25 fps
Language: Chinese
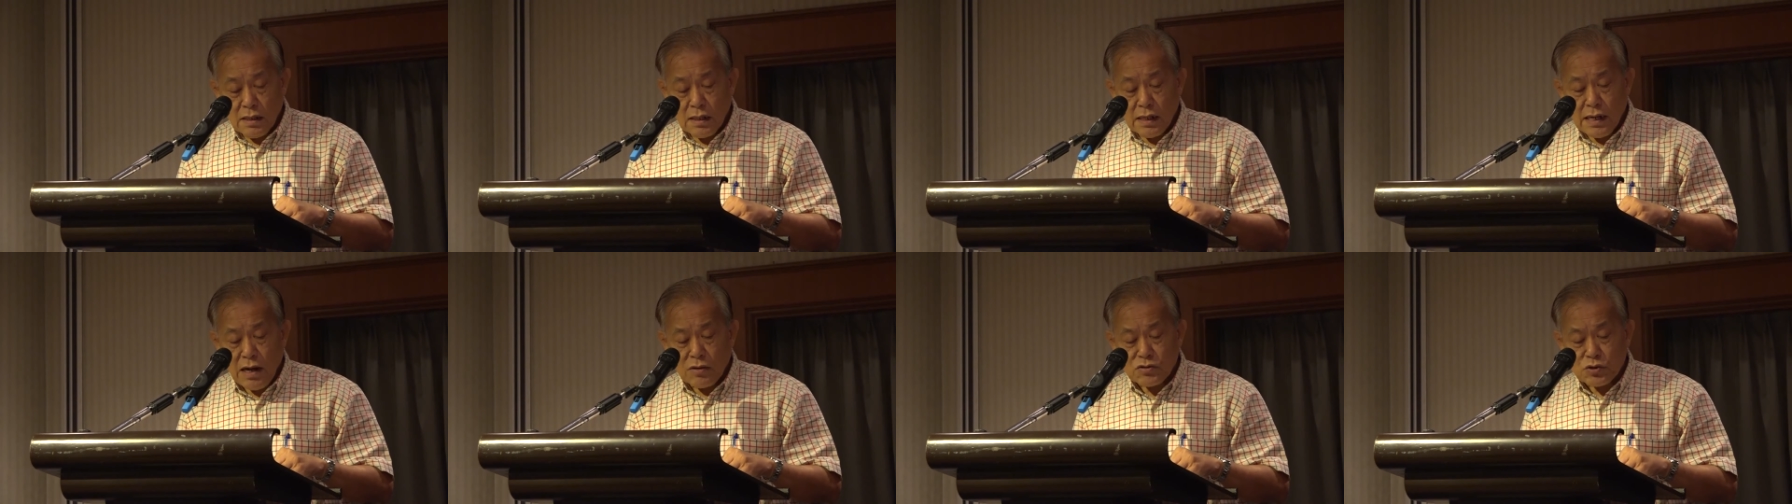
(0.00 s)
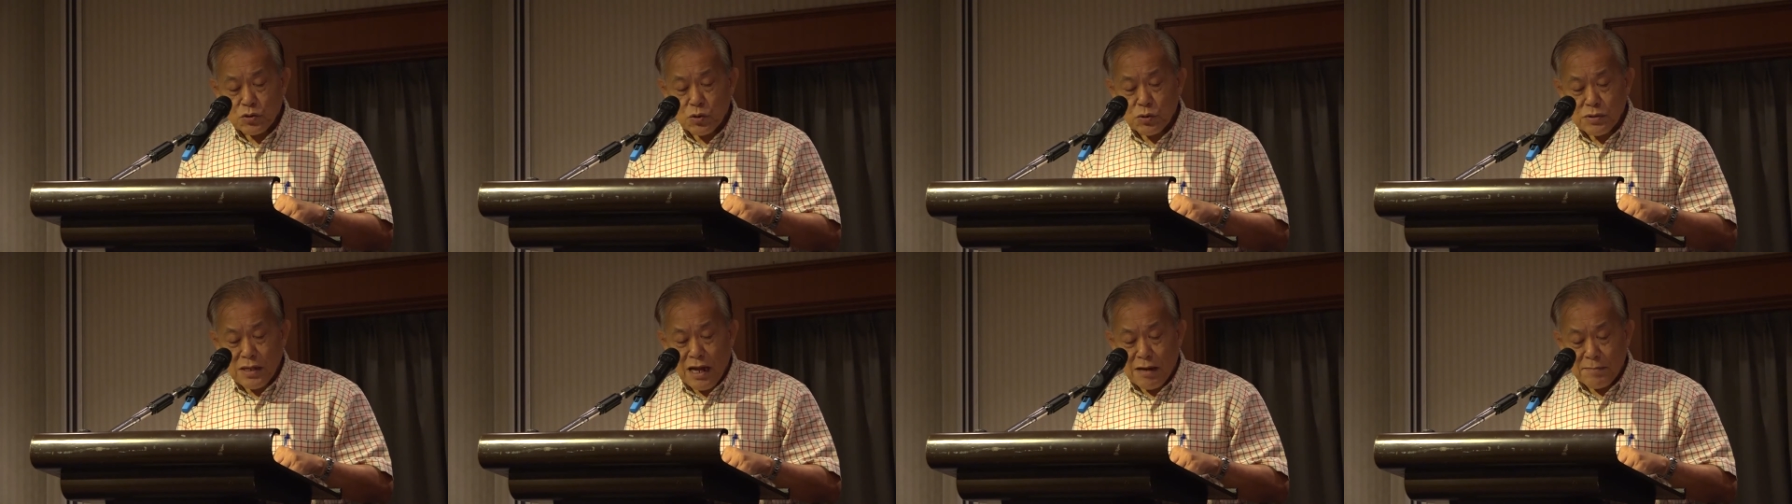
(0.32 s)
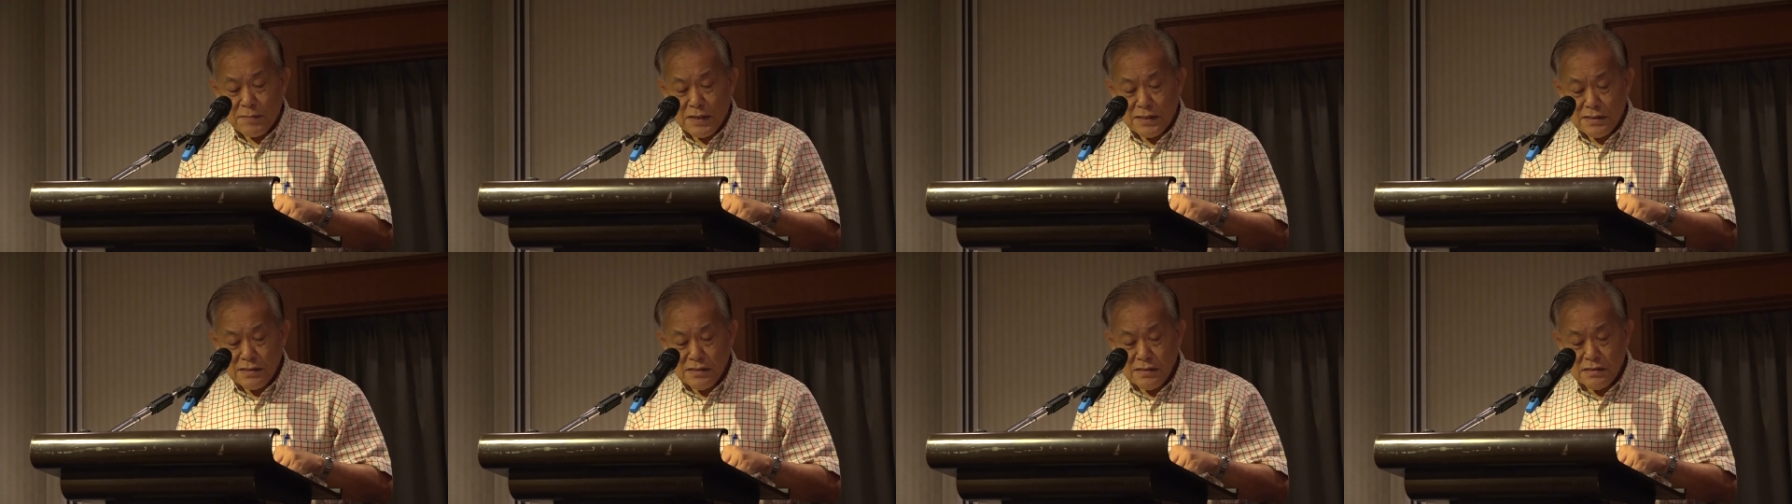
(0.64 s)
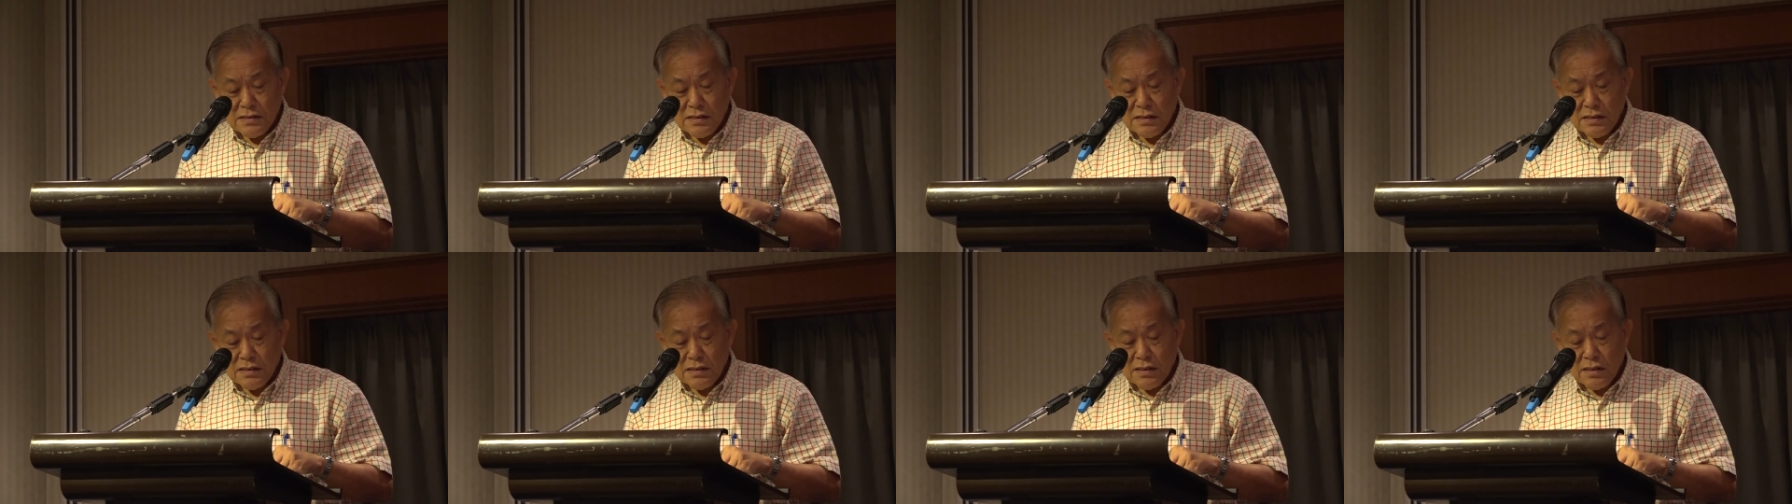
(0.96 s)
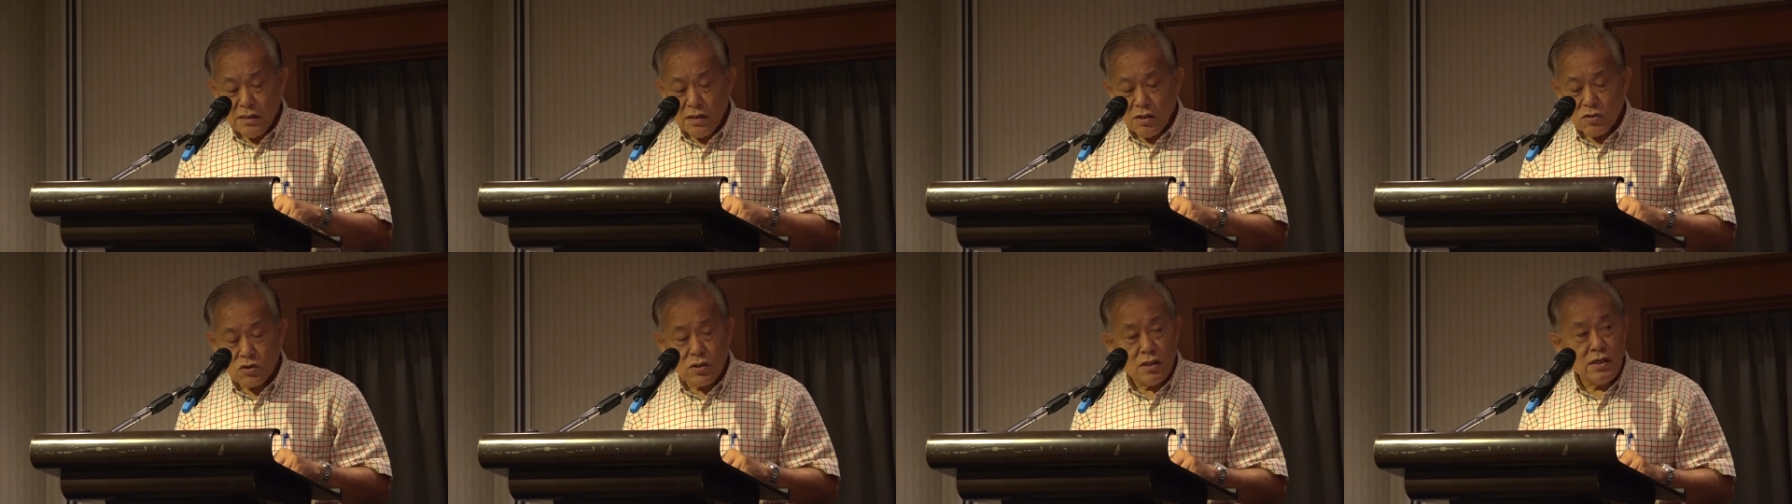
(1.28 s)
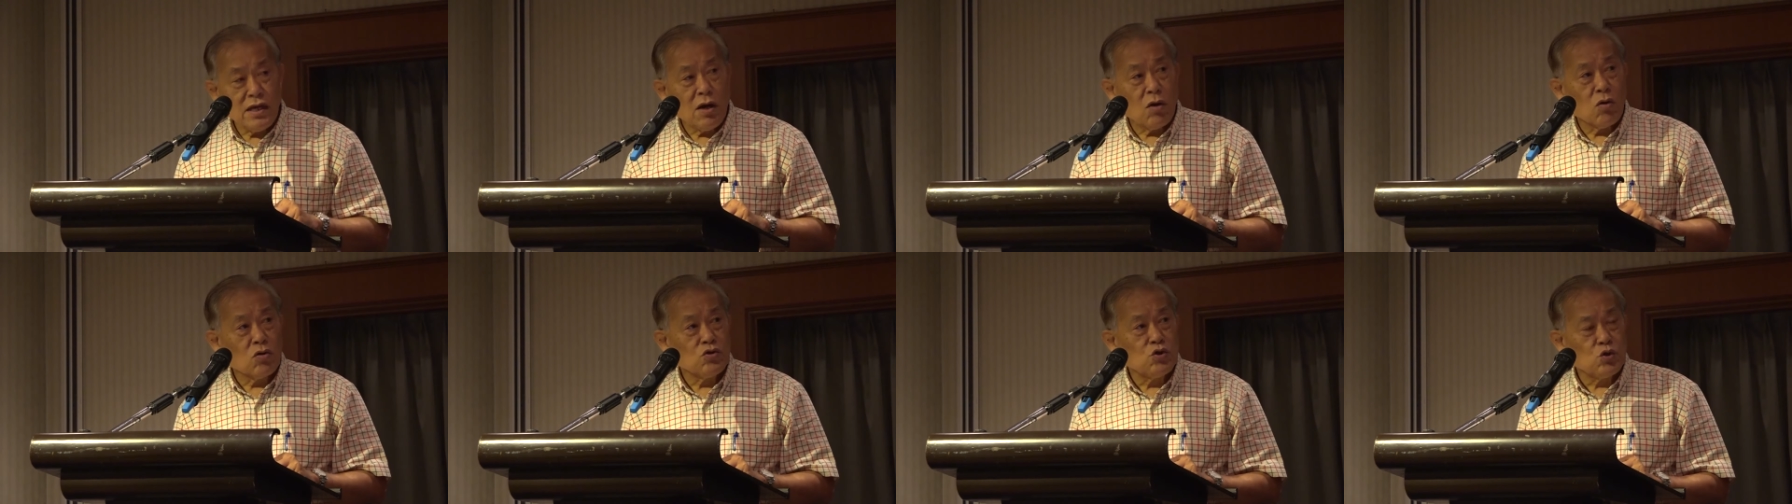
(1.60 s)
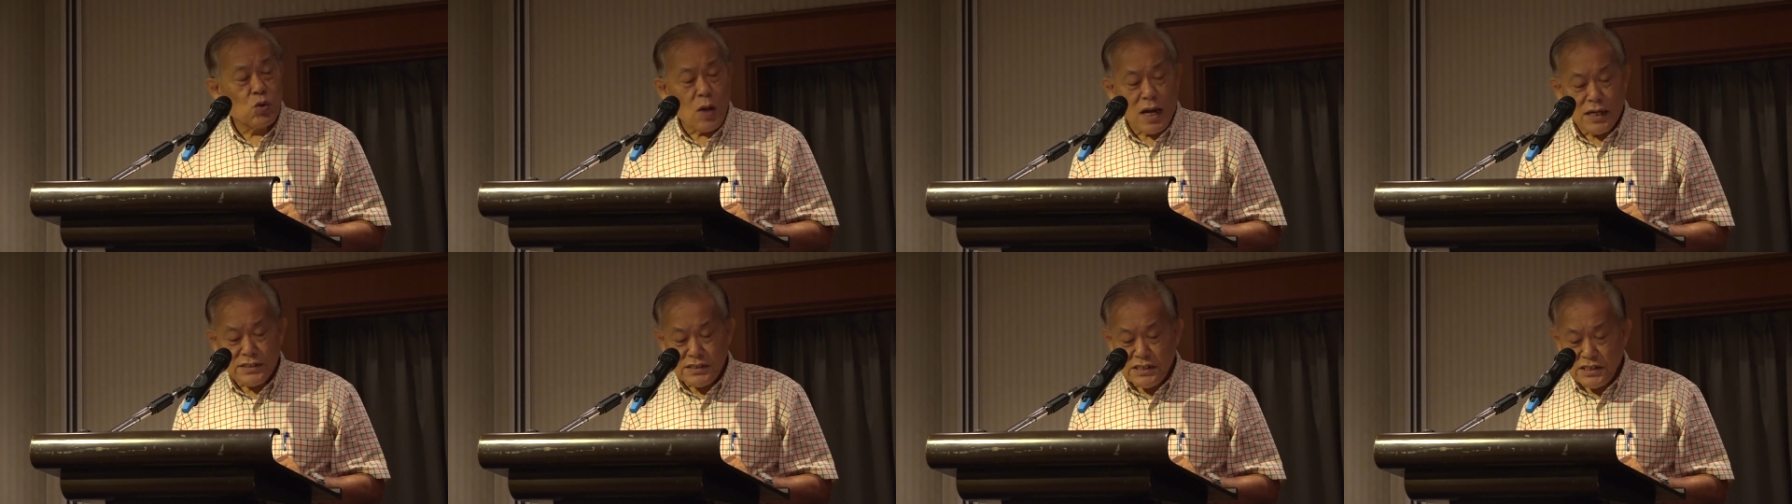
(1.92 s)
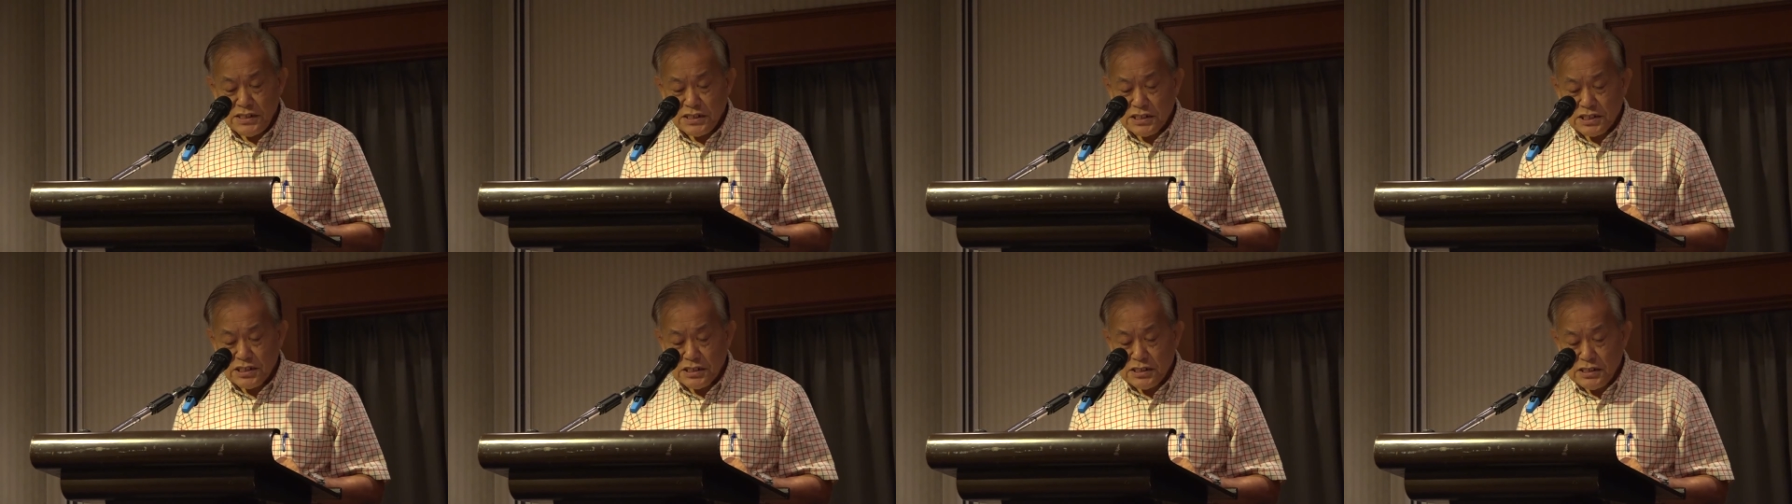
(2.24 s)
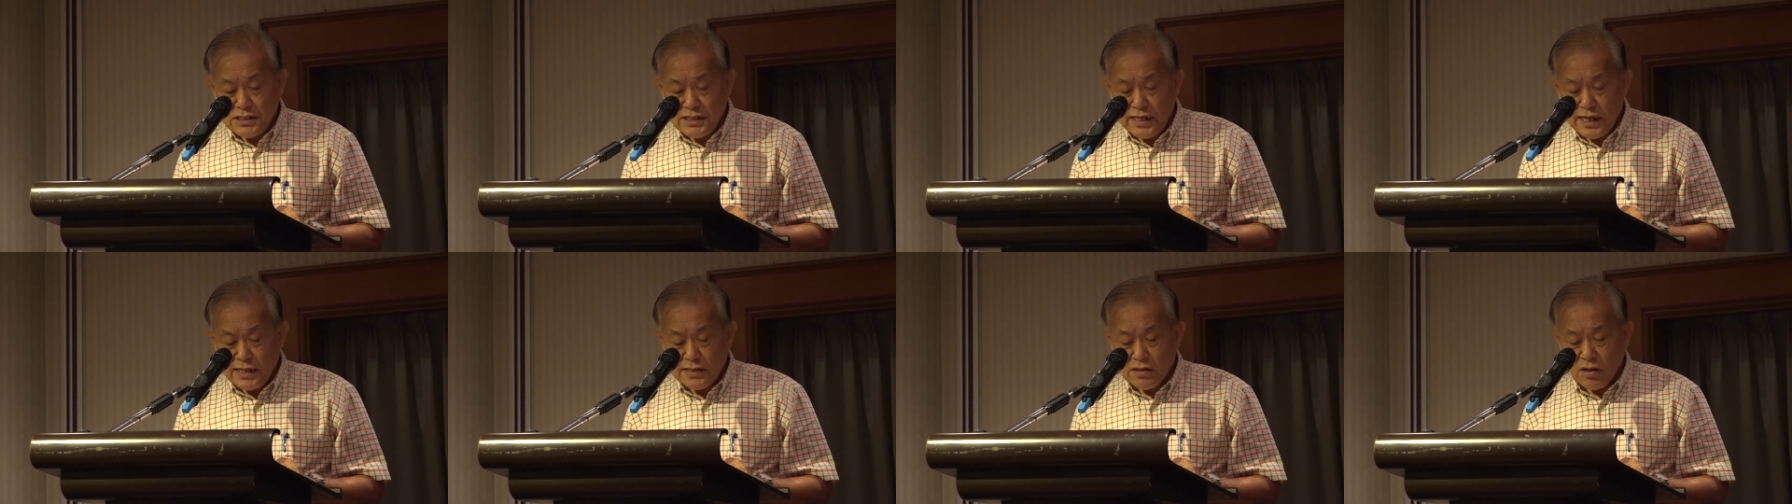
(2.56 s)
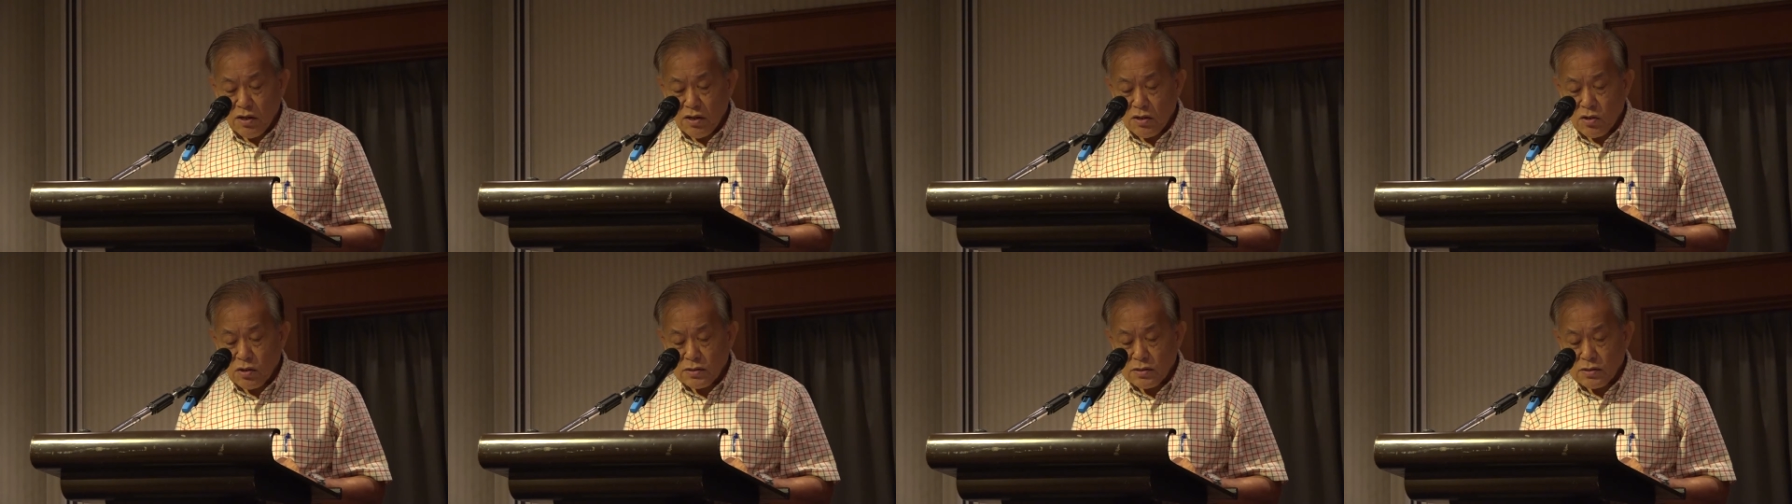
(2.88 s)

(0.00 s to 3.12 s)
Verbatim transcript: 告诉他们要抓紧时间，